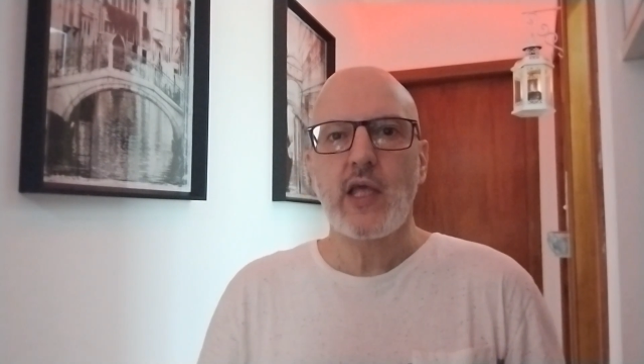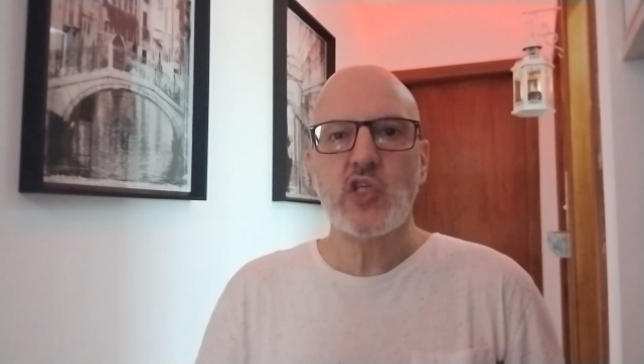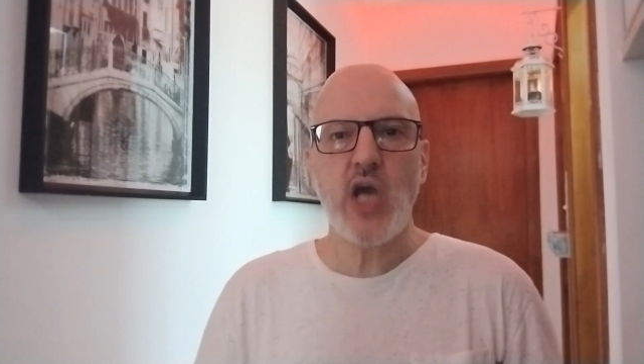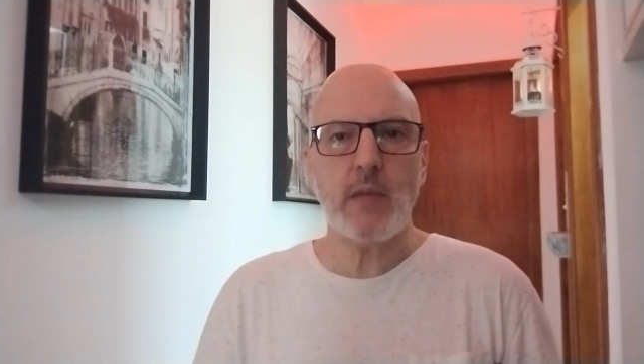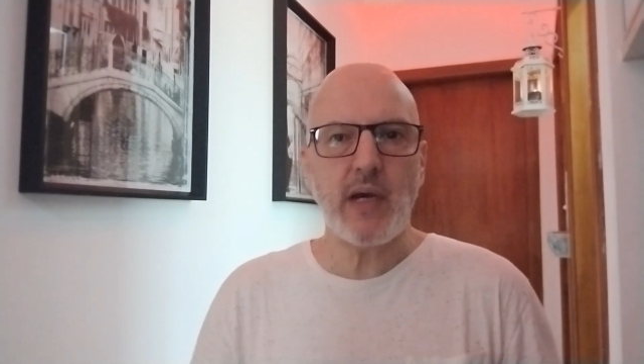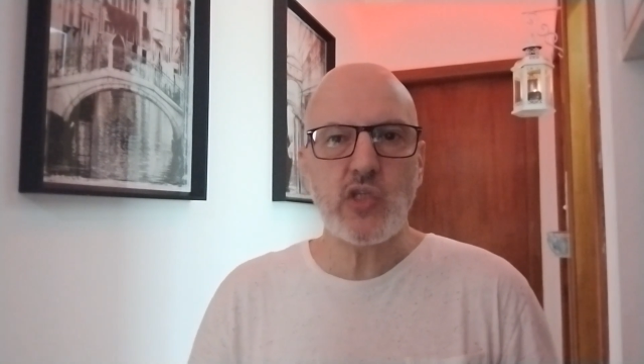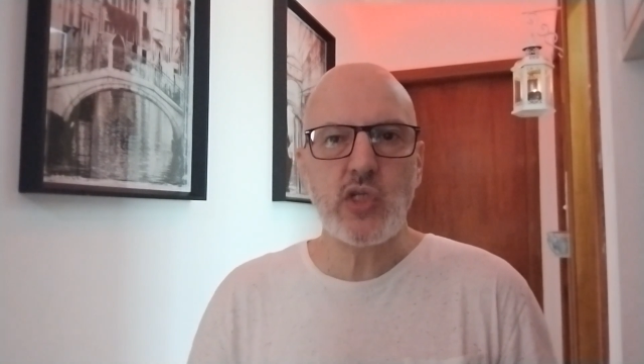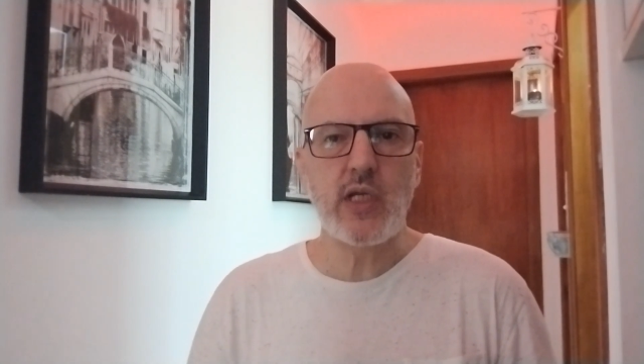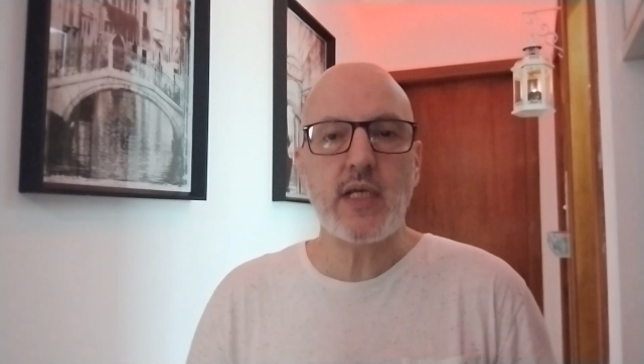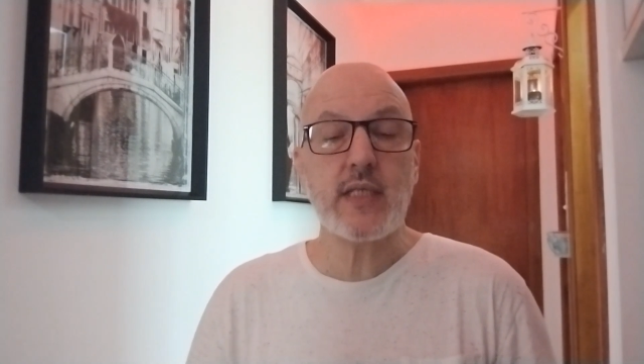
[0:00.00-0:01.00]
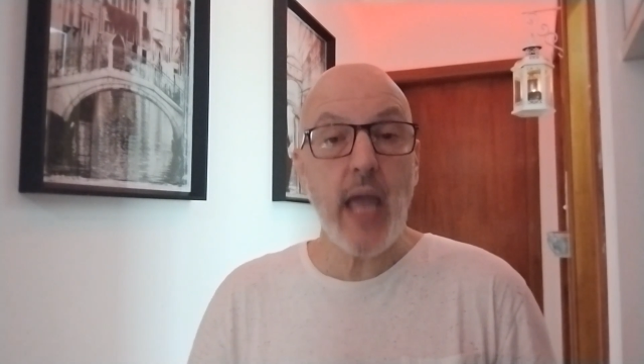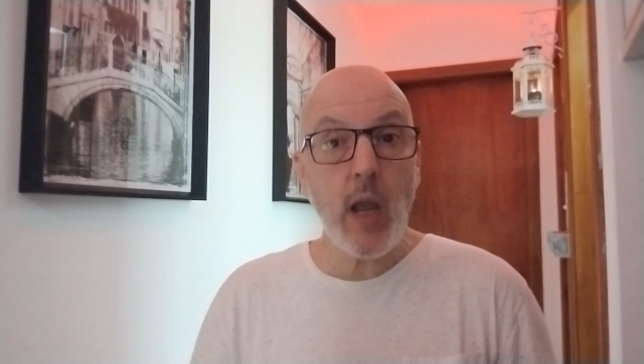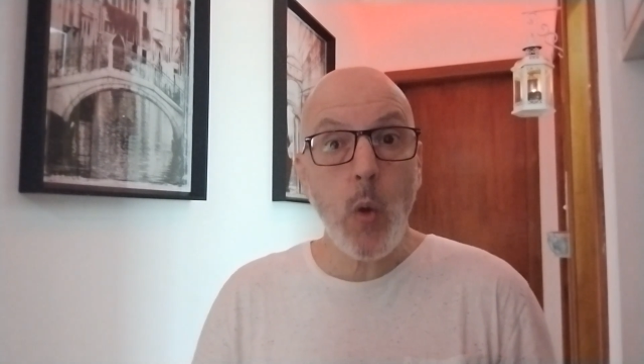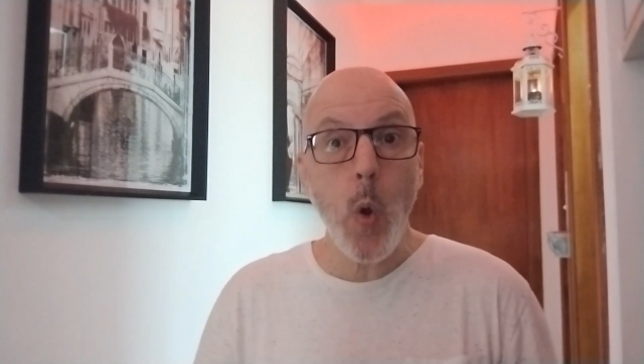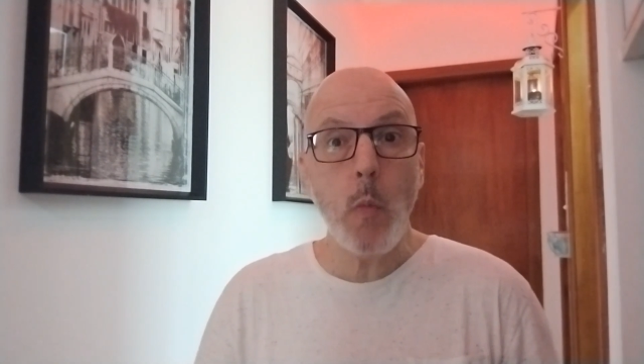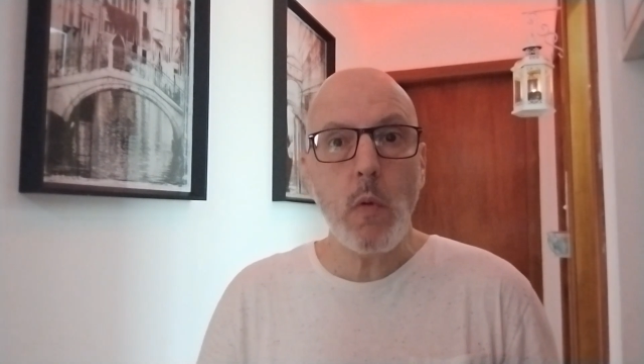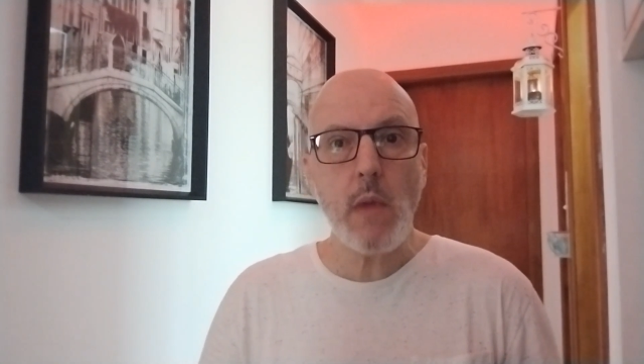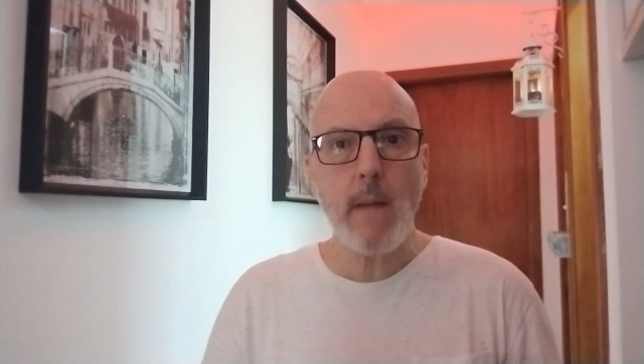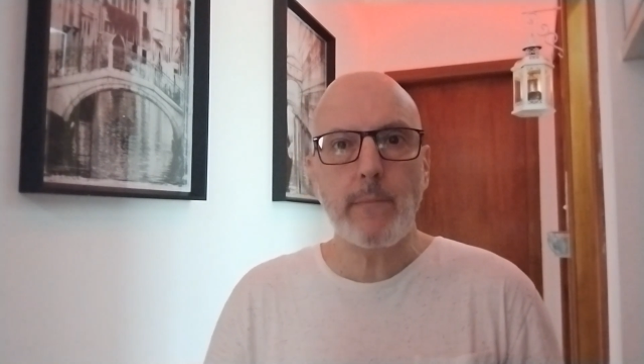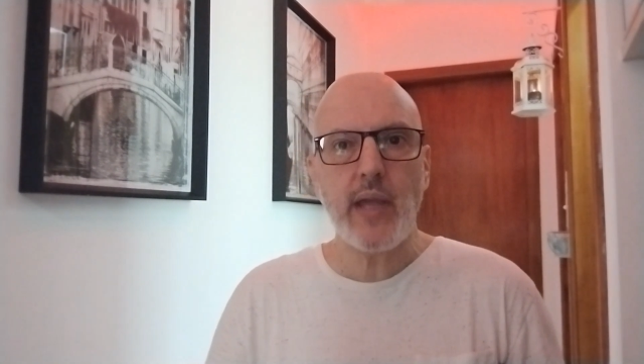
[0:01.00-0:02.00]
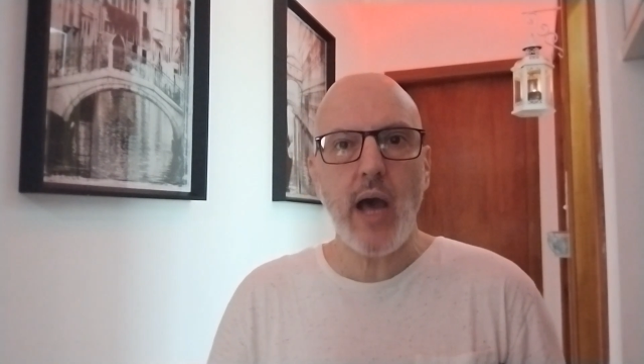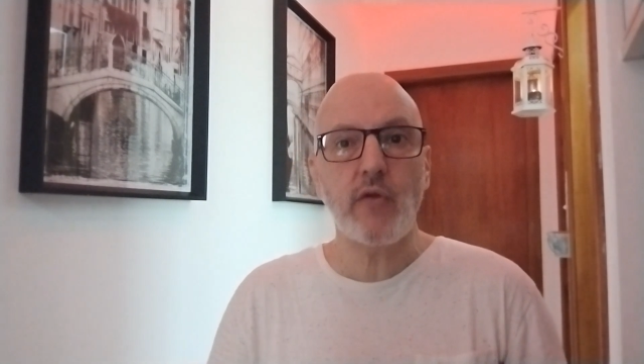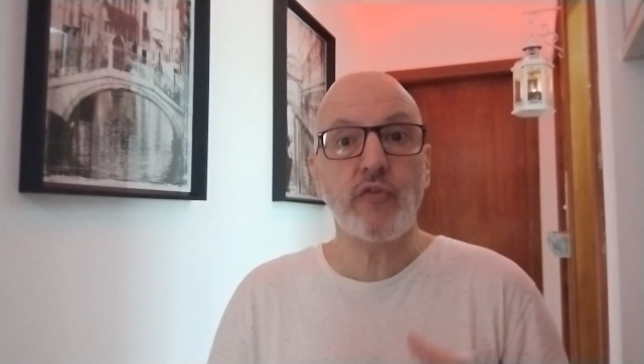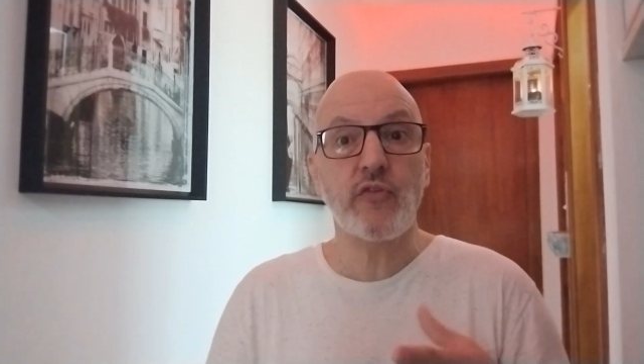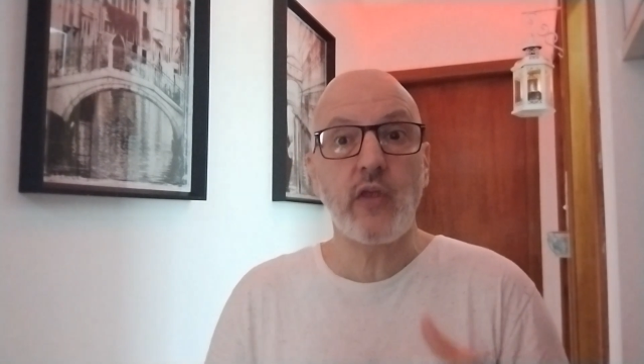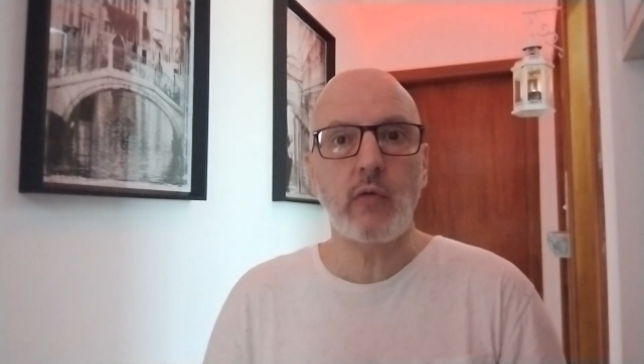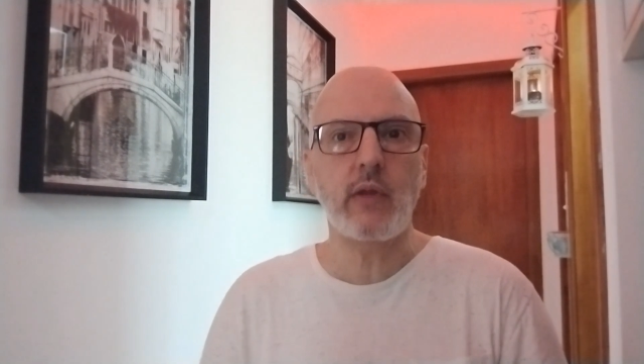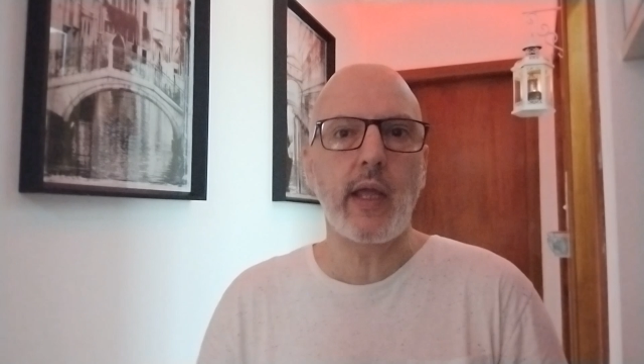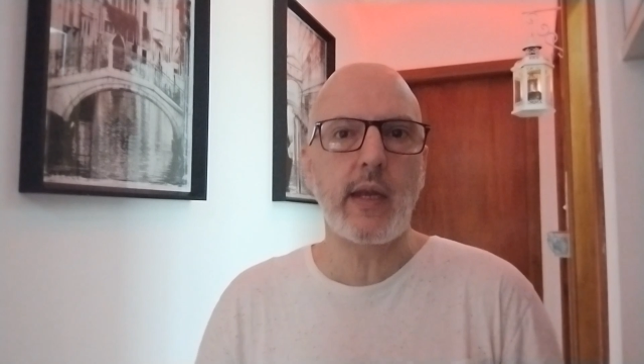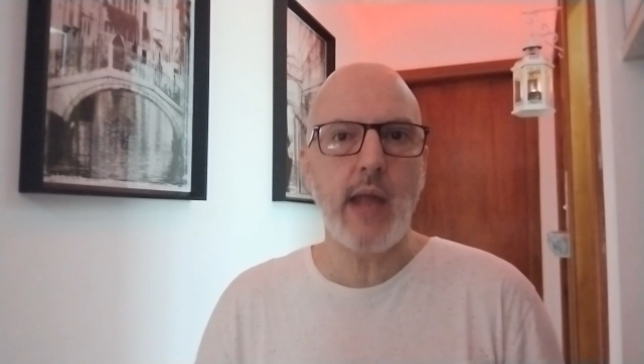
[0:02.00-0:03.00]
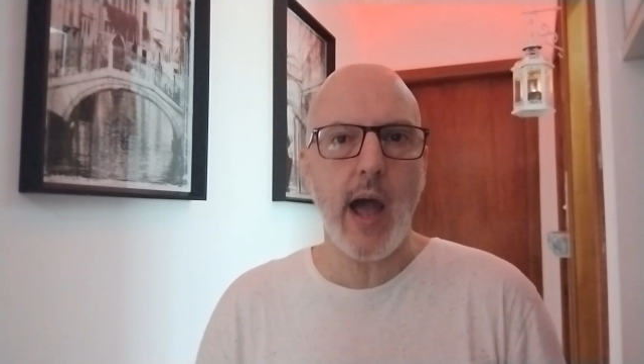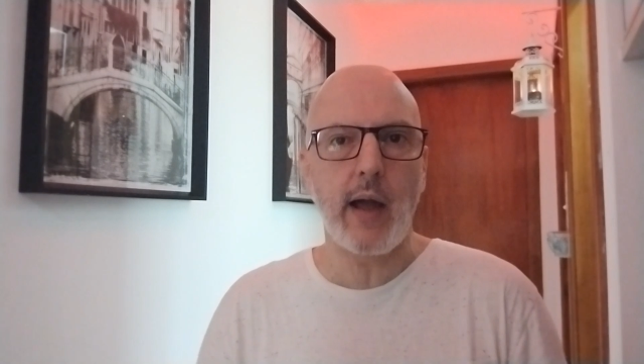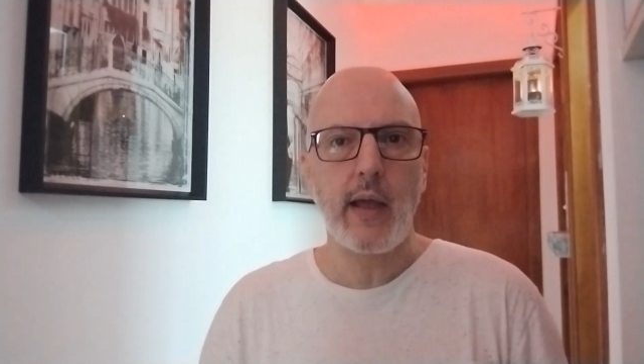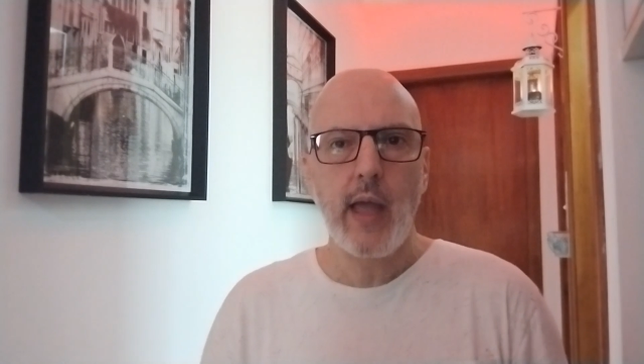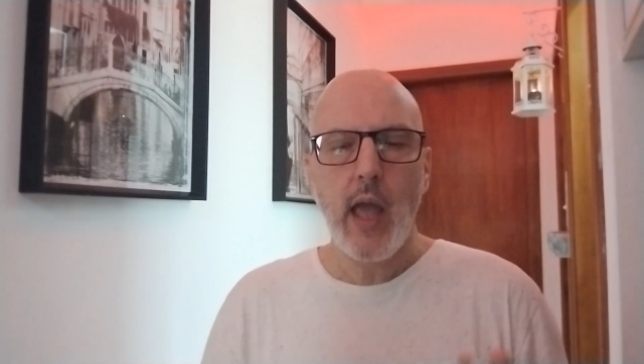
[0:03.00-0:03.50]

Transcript: de armadilhas, é como mapear o seu DNA,